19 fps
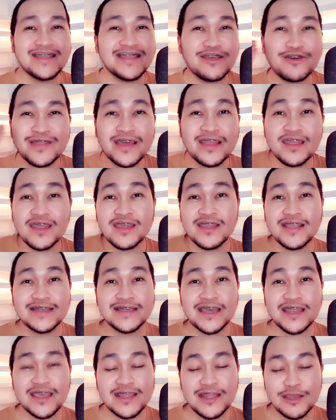Hindi ko naririnig
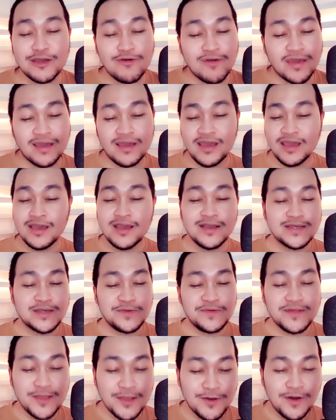sarili ko eh.
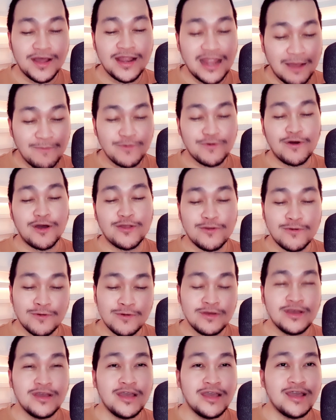So, hindi ko alam kung
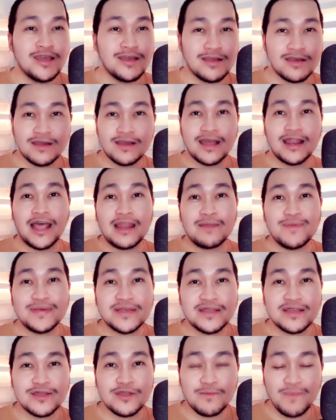anong
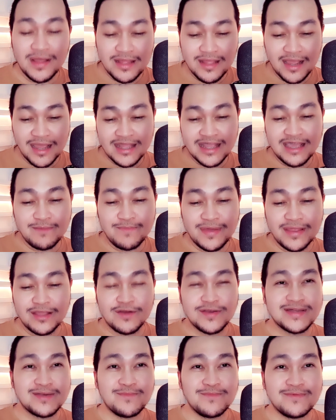kalalabasan nito. bakit nakatingin pa rin
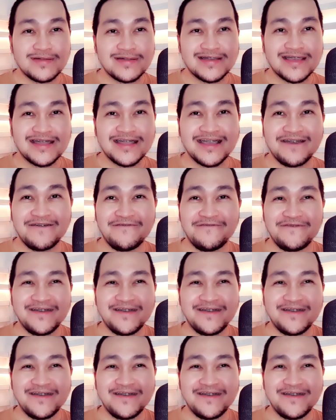ako sa, sa TV?